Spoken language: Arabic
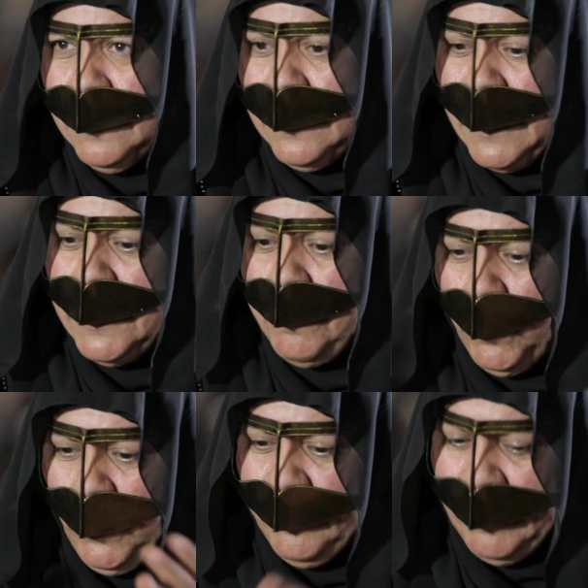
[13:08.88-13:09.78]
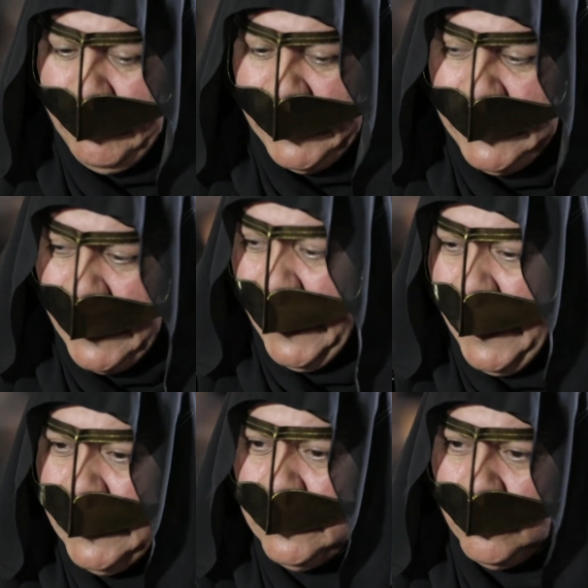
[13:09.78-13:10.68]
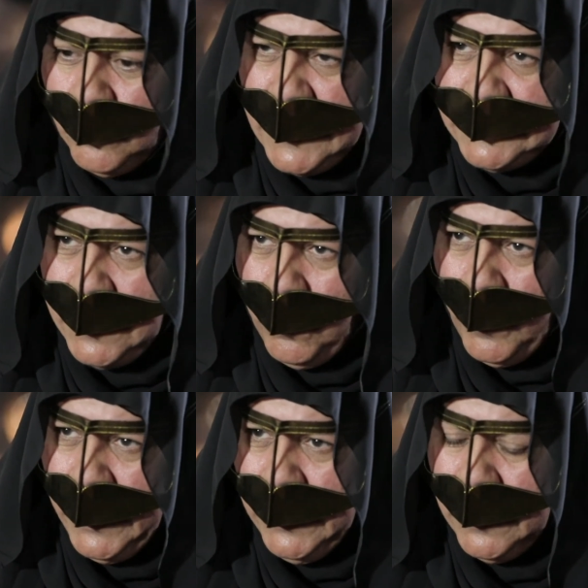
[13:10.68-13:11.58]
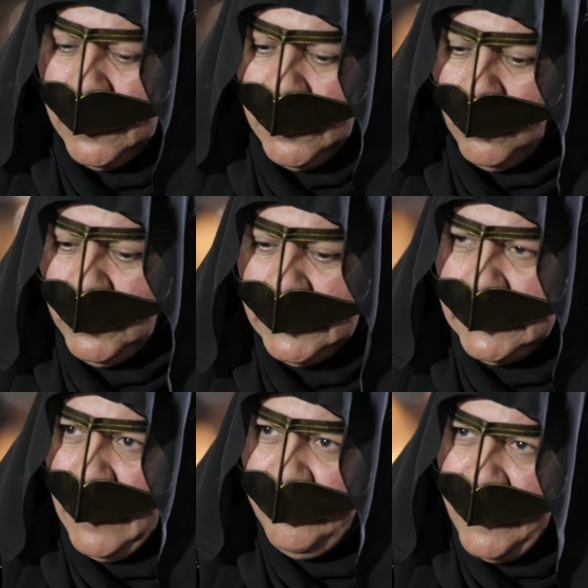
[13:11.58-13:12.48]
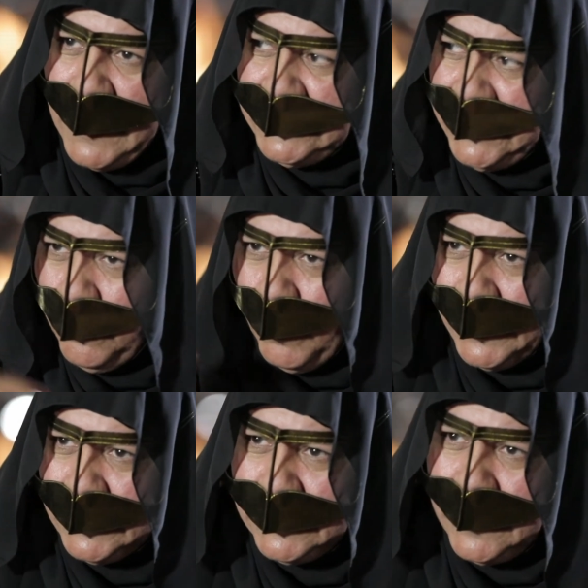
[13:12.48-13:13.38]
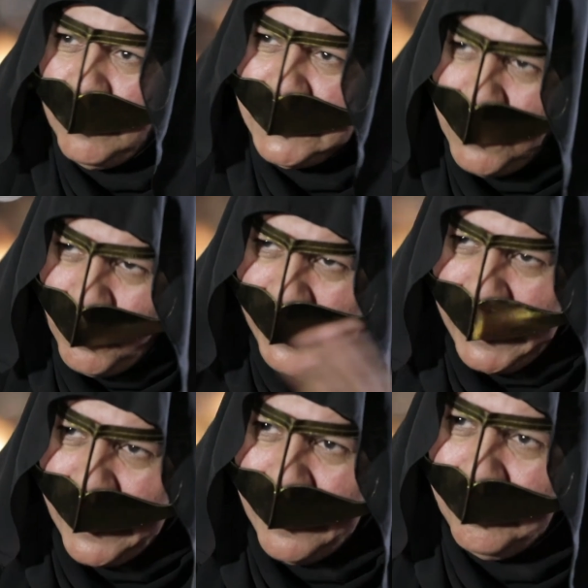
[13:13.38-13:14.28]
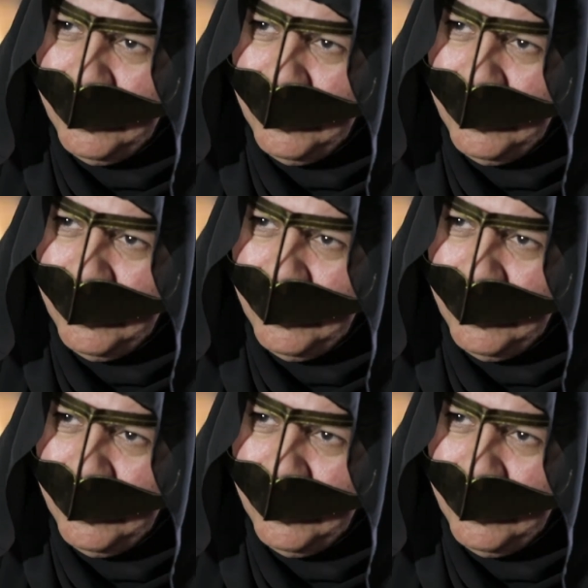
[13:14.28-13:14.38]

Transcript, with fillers: لان بروحي في البيت اقعد واسوي ويطلع فاشل واقطه واسوي غيره